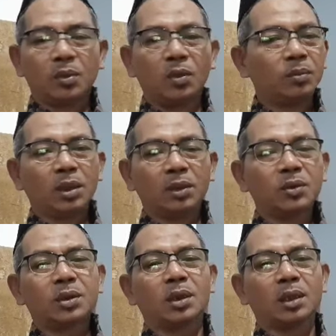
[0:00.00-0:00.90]
Belum
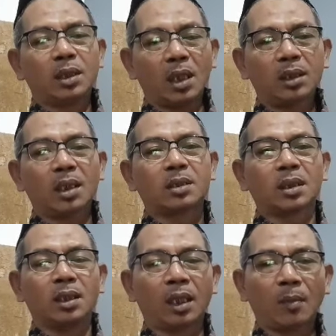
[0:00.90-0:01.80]
tentu seindah dan
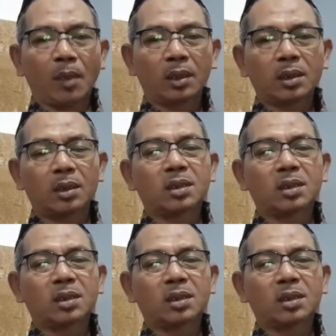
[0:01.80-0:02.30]
senikmat,